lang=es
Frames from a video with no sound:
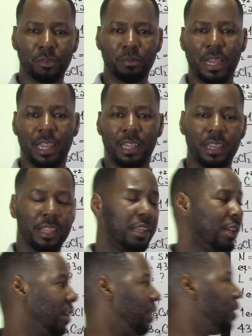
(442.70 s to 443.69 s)
normal
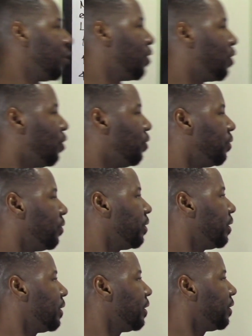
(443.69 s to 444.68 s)

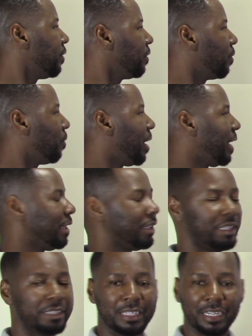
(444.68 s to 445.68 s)
con
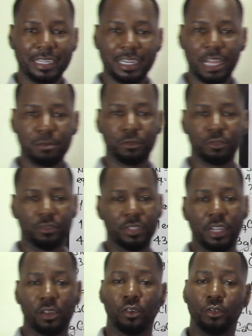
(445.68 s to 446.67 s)
43 gramos
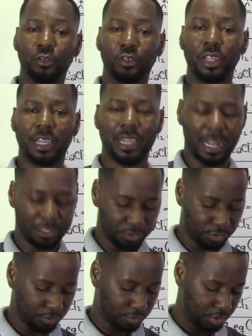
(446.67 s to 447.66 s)
de cloruro de
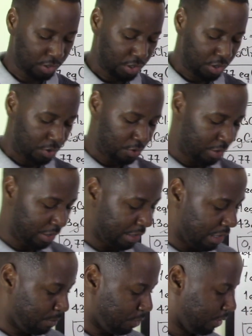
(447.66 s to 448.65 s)
calcio, lo que
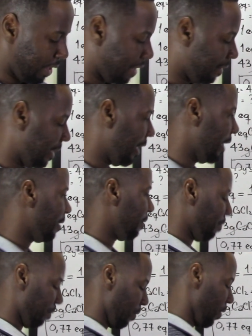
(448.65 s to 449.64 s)
tenemos que hacer es